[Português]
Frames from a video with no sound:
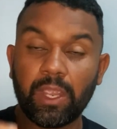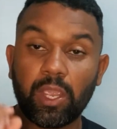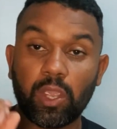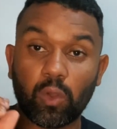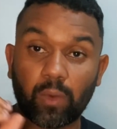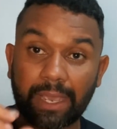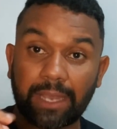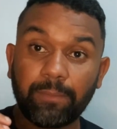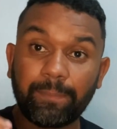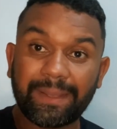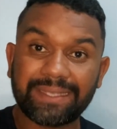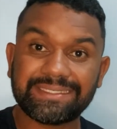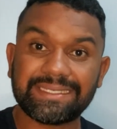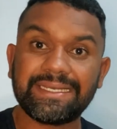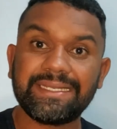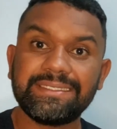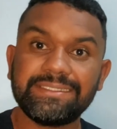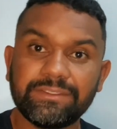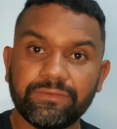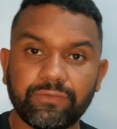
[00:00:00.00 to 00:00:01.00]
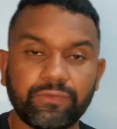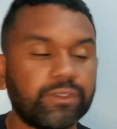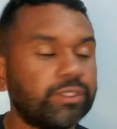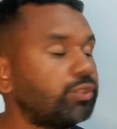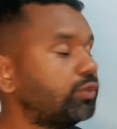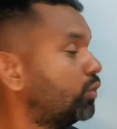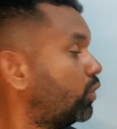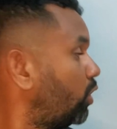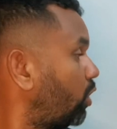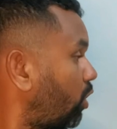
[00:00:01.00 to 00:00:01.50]
Eu quero passar nesse
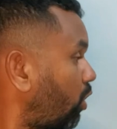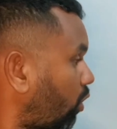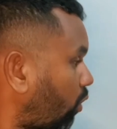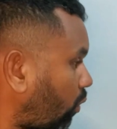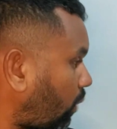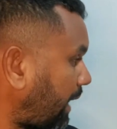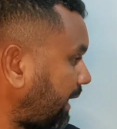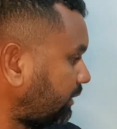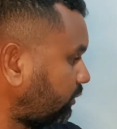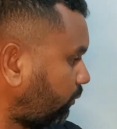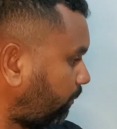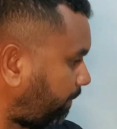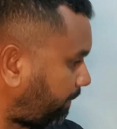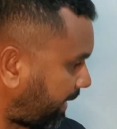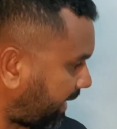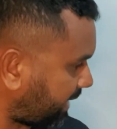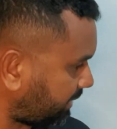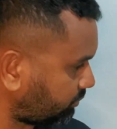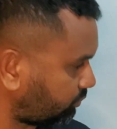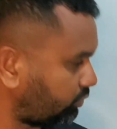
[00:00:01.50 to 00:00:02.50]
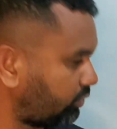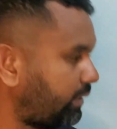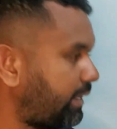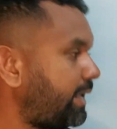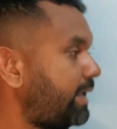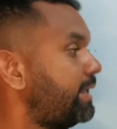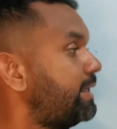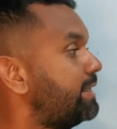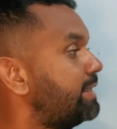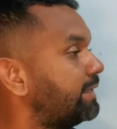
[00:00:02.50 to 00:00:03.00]
vídeo quatro passos,
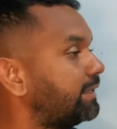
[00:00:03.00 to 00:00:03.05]
né,